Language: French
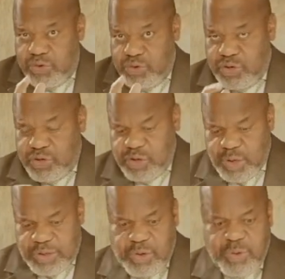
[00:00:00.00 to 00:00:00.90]
que Dieu s'est
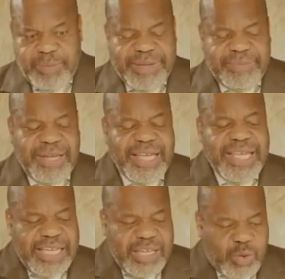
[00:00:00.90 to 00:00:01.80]
choisi lui-même,
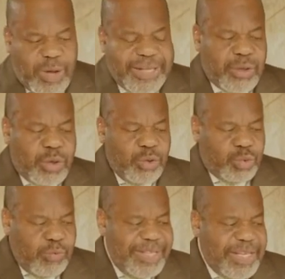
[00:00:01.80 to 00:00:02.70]
il doit être
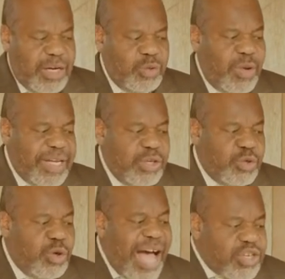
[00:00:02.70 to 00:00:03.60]
retrouvé dans l'endroit que
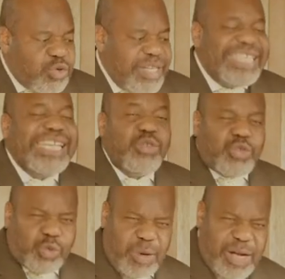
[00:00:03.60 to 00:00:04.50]
Dieu a choisi qu'il
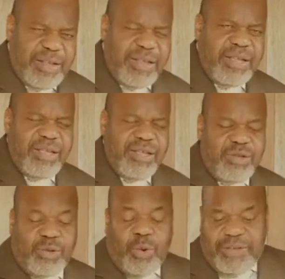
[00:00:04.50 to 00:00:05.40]
soit.
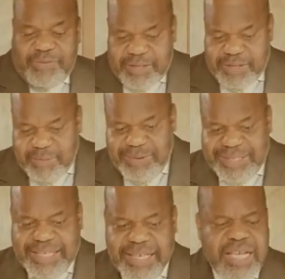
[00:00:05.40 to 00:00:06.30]
Donc, effectivement,
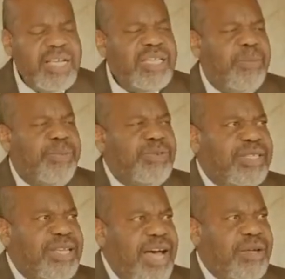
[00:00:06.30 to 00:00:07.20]
c'est pour
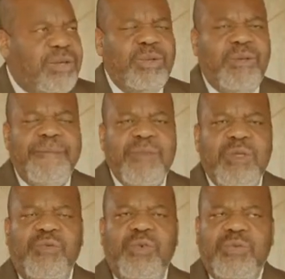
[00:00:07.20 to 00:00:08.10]
ça que
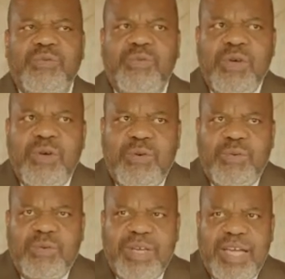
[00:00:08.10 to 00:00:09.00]
vous,
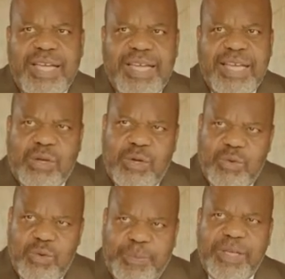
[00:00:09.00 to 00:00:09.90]
et que
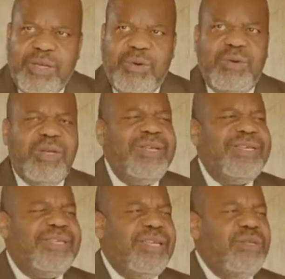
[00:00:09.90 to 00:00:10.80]
nous prions que le
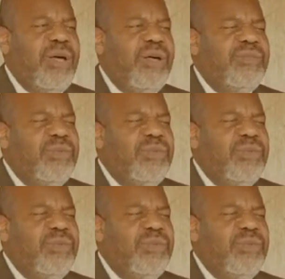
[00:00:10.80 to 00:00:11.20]
Seigneur,